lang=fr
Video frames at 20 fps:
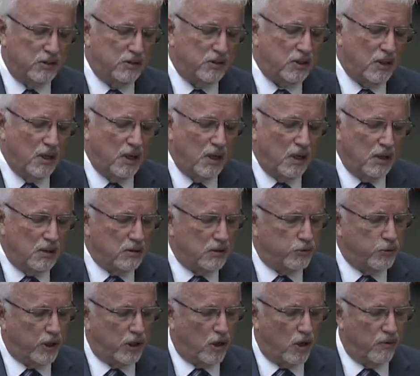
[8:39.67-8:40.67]
des
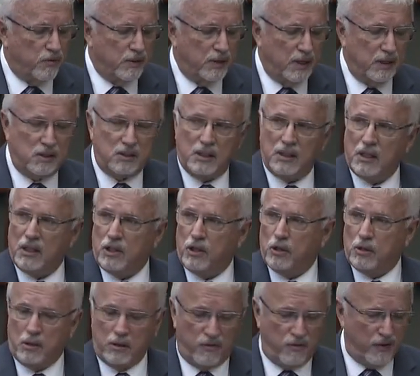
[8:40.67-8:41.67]
médicaments
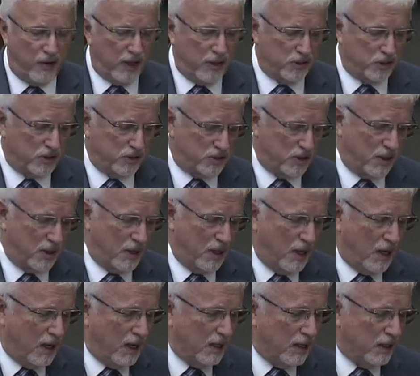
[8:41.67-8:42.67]
réutilisés pour
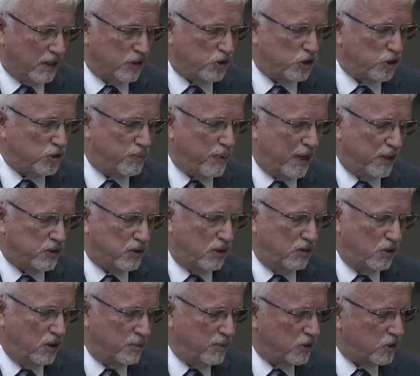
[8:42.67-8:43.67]
lutter contre la
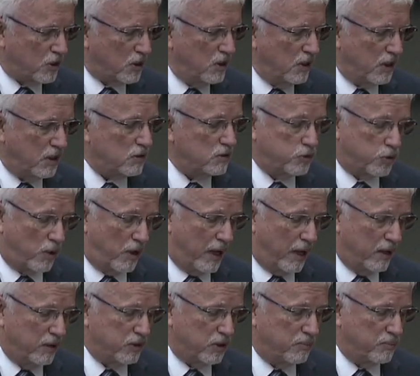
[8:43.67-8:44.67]
COVID-19, et c'est
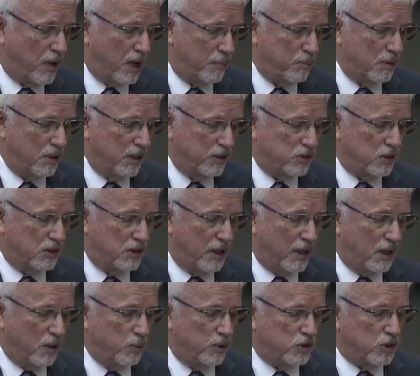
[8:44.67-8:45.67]
en fonction de plusieurs
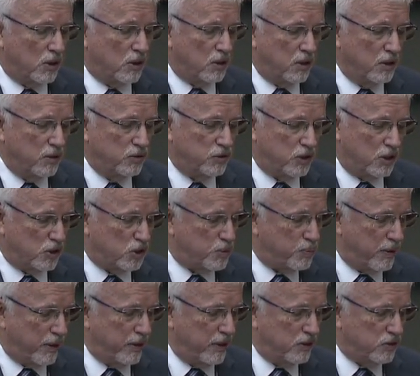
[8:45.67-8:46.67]
tests cliniques et
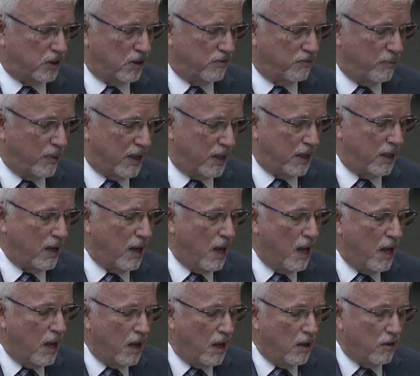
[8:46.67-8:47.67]
des données
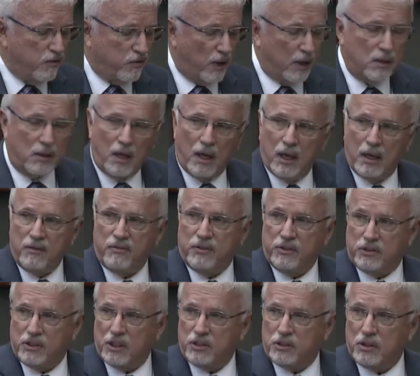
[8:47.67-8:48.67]
probantes, ce qui
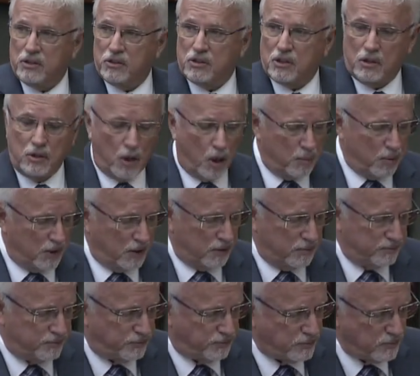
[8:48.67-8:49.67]
comprend des expériences de
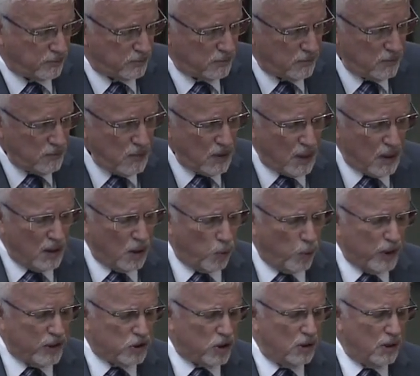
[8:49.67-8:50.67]
plusieurs médecins aux
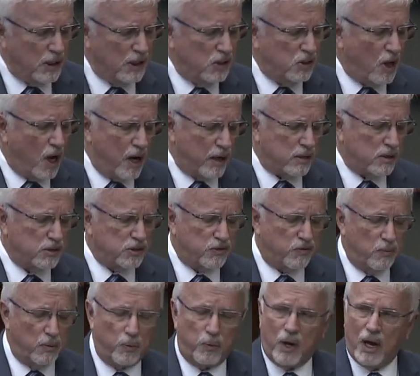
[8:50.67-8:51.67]
premières lignes
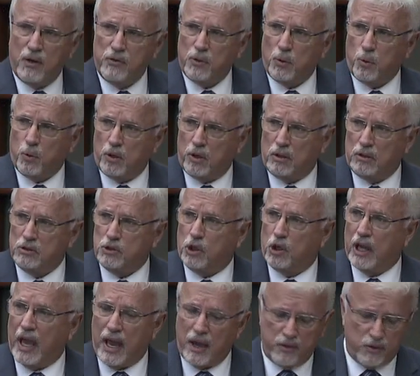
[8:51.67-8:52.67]
à l'échelle
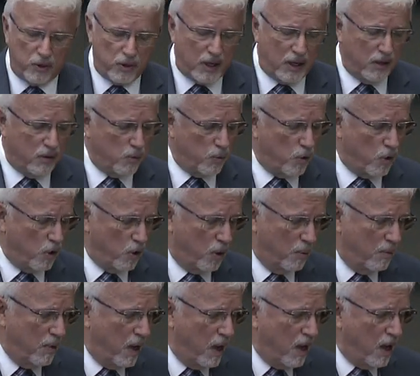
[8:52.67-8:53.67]
internationale. Des médecins partout au
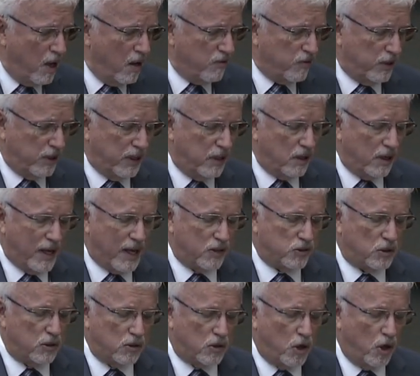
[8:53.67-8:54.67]
monde se sont réunis
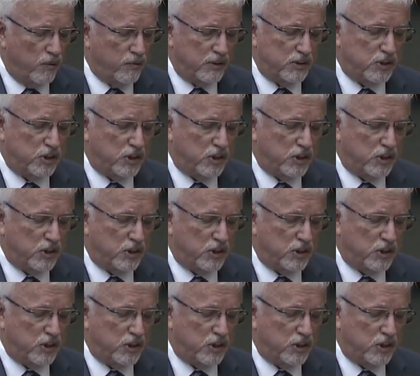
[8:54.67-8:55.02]
à Rome